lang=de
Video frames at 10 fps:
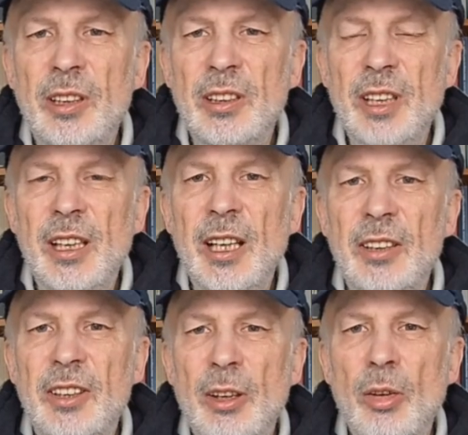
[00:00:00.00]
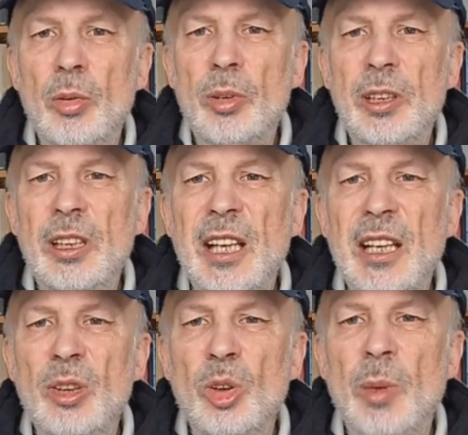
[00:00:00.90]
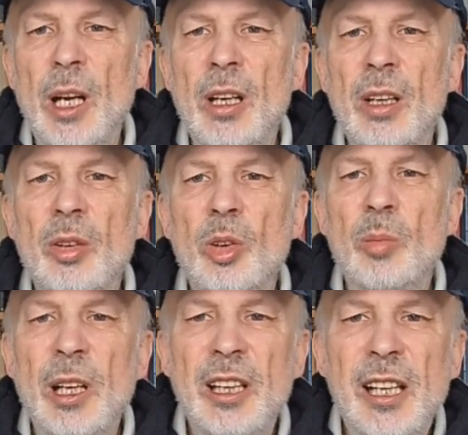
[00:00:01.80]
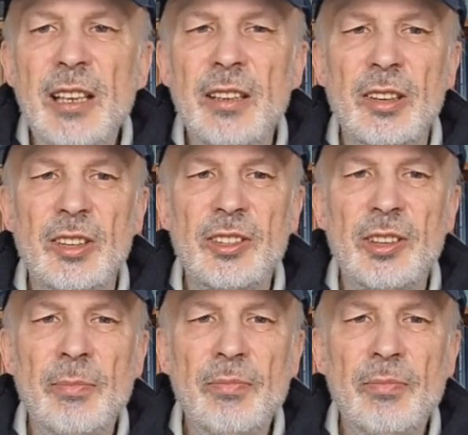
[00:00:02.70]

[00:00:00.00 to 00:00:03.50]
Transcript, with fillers: jeder Theologie gegenüber überlegen ist